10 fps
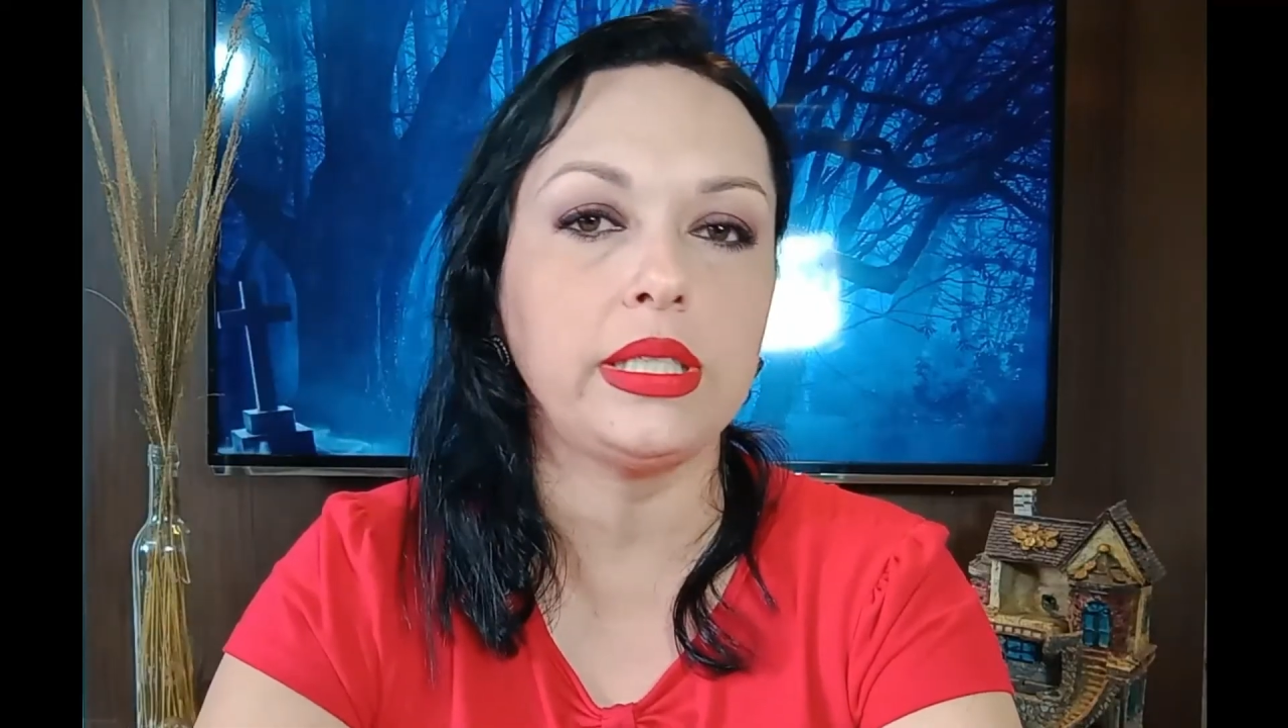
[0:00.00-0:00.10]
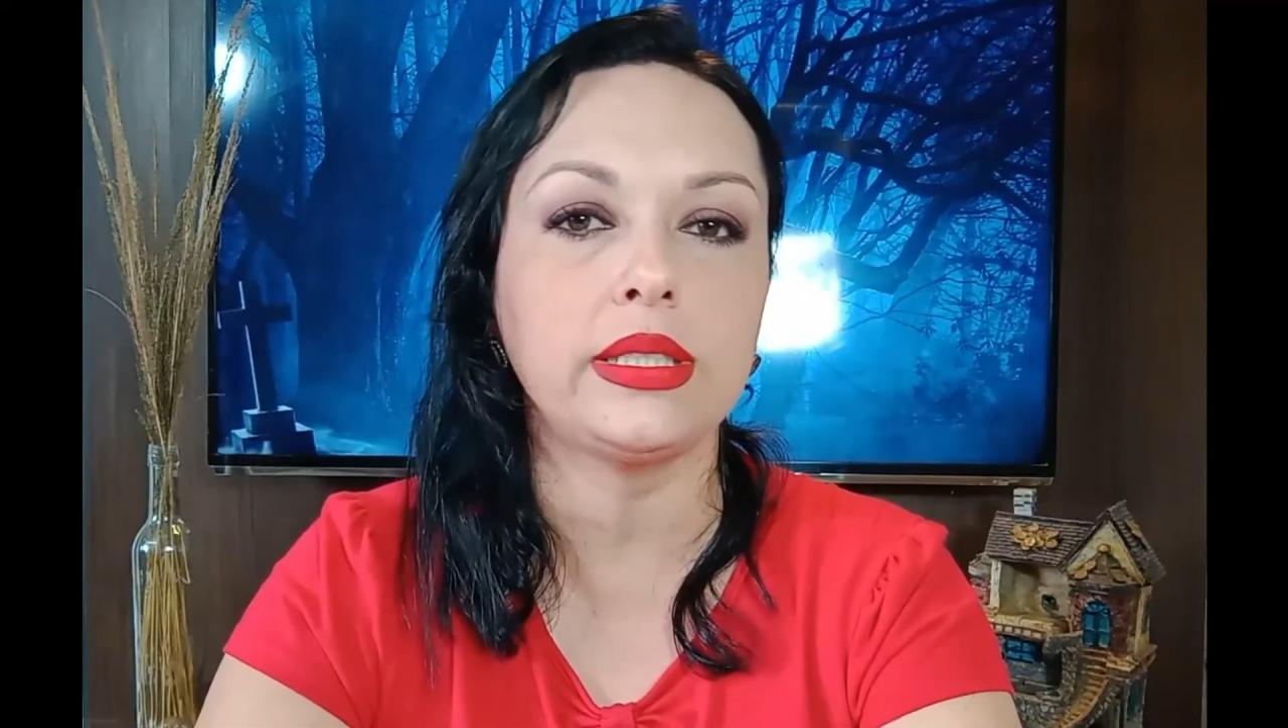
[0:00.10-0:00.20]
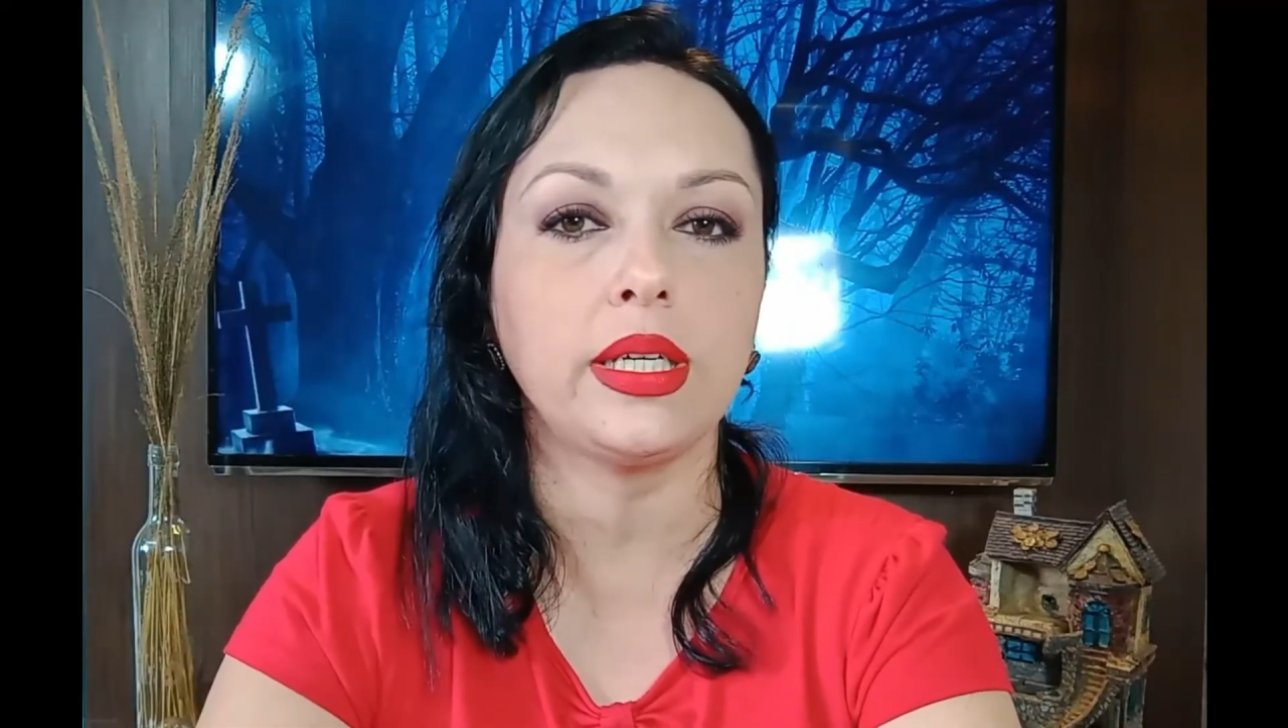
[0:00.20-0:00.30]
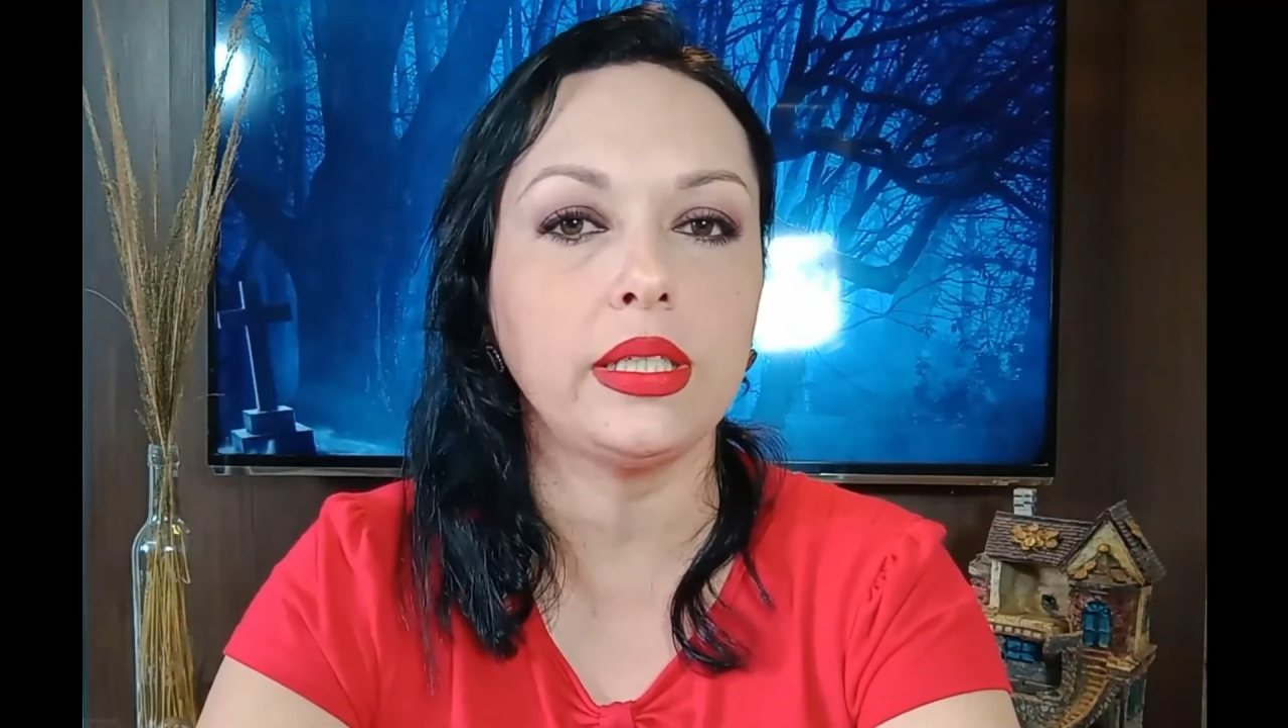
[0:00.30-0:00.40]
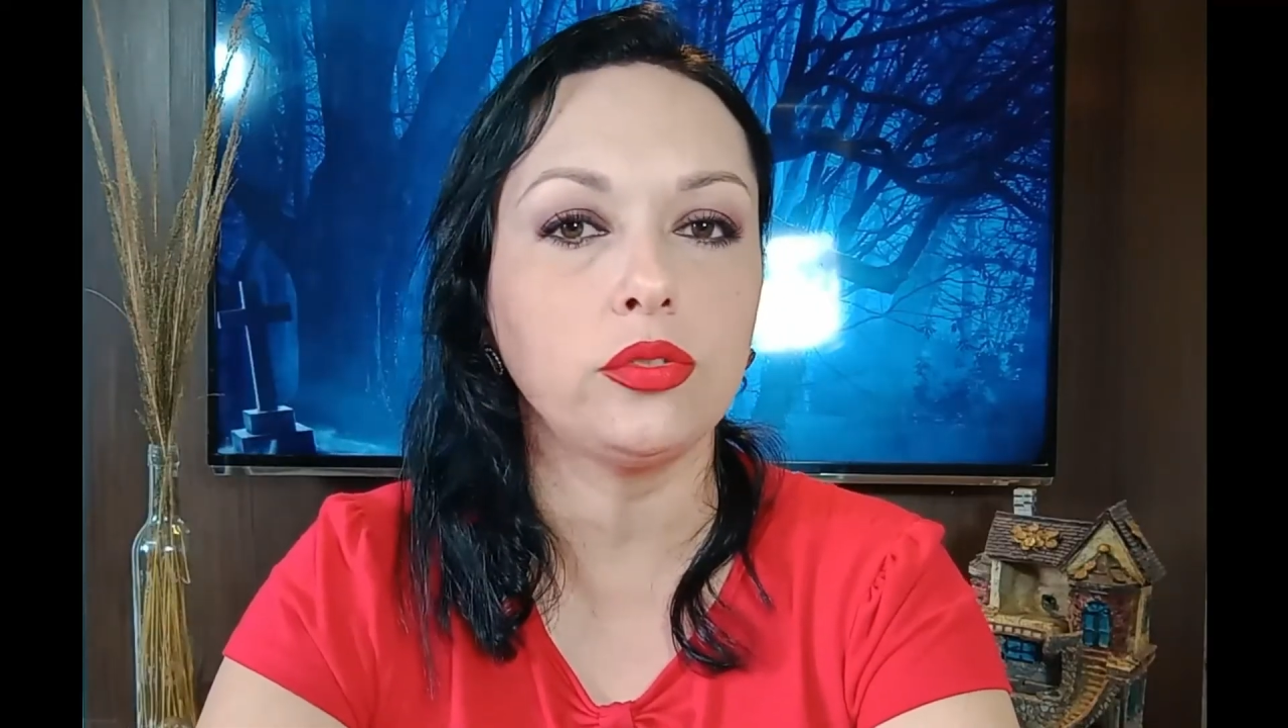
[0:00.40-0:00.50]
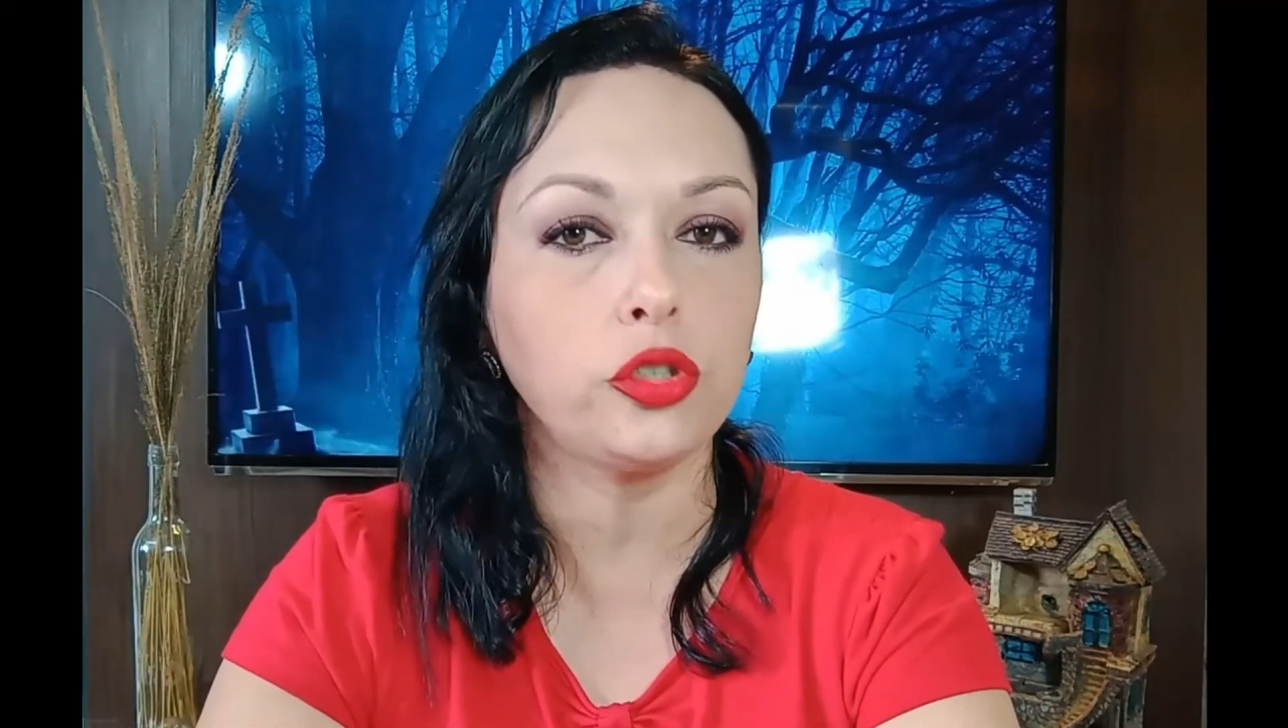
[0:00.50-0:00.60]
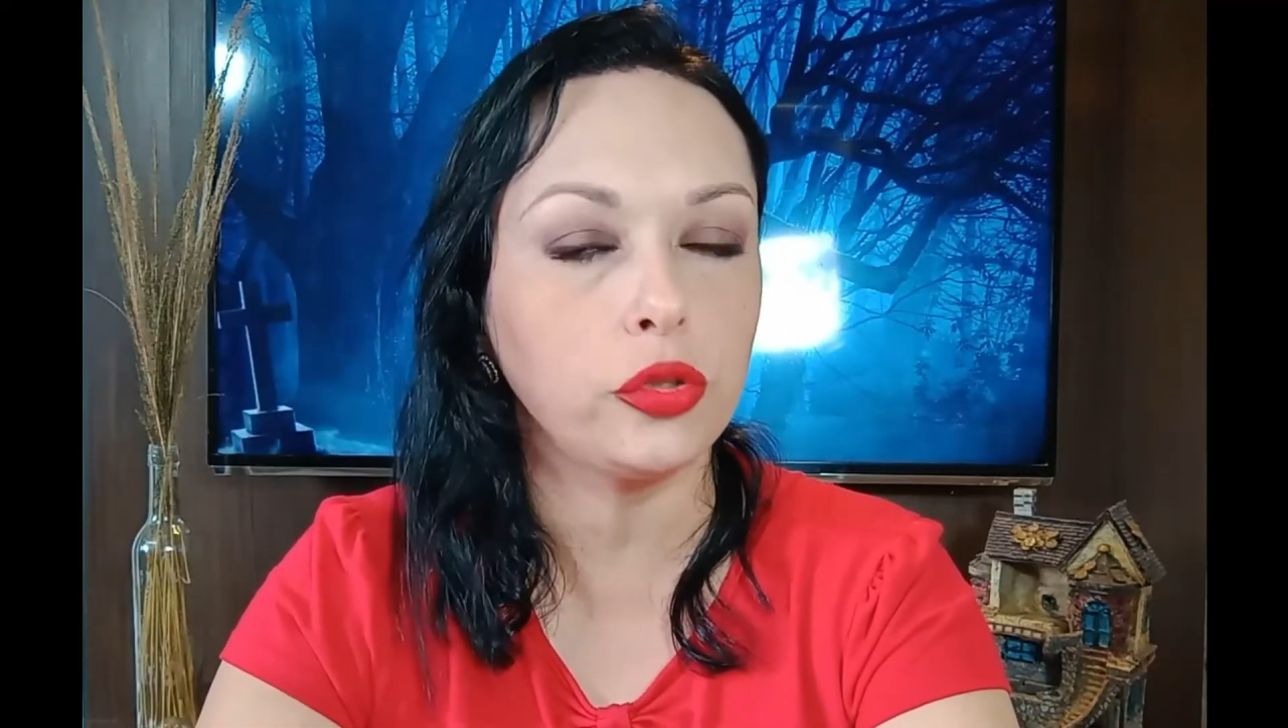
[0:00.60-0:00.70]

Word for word: ali saíram